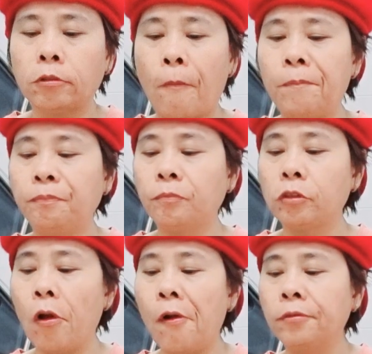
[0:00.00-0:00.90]
Chỉ đạo
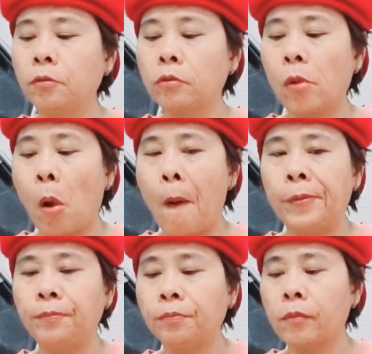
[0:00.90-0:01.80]
và quản
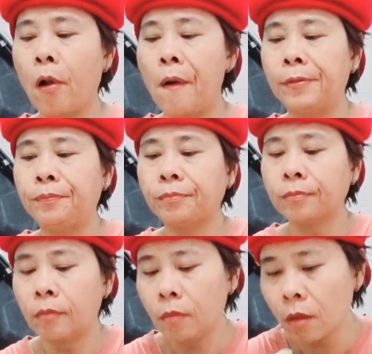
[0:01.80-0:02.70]
lý cơ quan đại
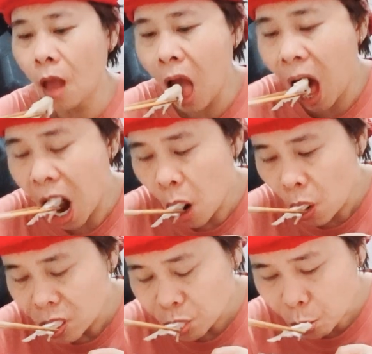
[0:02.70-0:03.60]
diện.
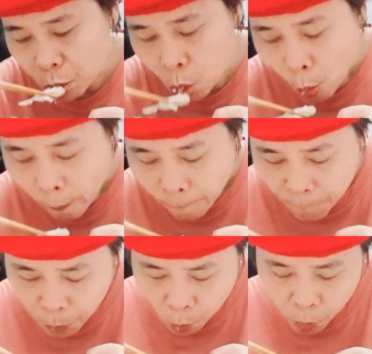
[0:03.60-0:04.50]
1. Chính phủ
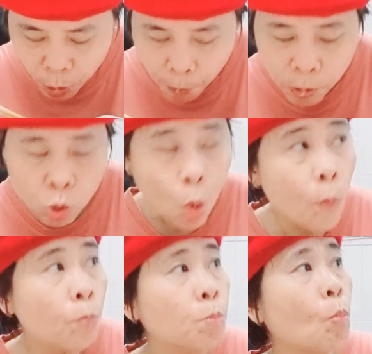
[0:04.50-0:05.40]
thống nhất quản lý
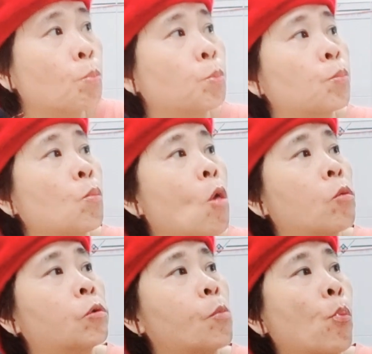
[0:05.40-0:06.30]
nhà nước về
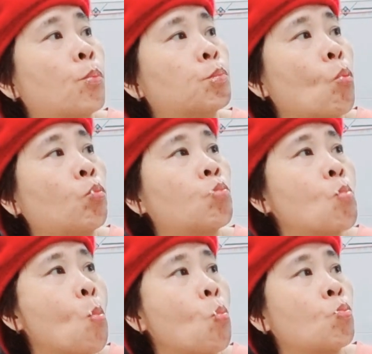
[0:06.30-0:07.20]
cơ quan đại diện.
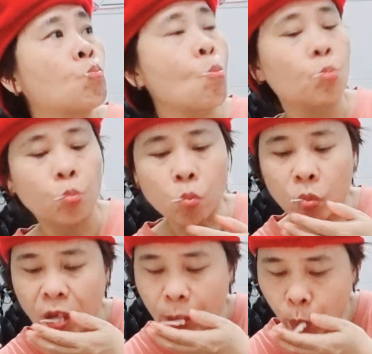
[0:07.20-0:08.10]
2
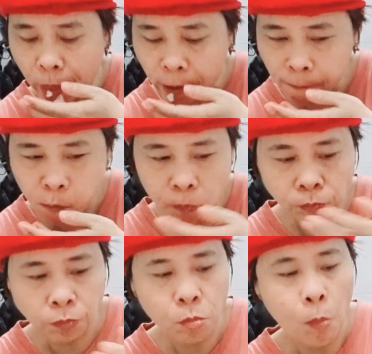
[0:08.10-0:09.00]
Chủ tịch nước, chính
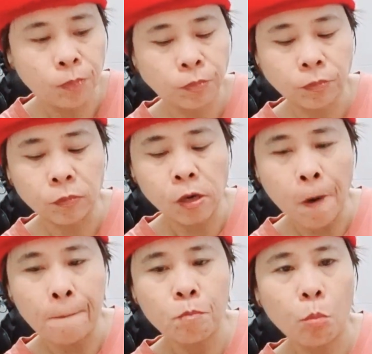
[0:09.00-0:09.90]
phủ, thủ tướng
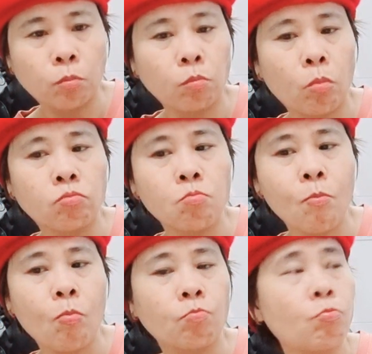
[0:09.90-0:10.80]
chính phủ chỉ đạo
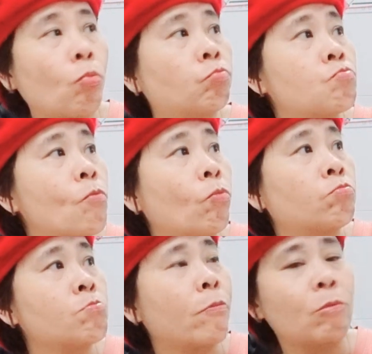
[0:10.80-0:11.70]
hoạt động của
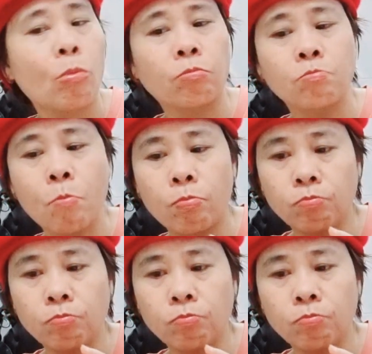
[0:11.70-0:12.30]
cơ quan đại diện.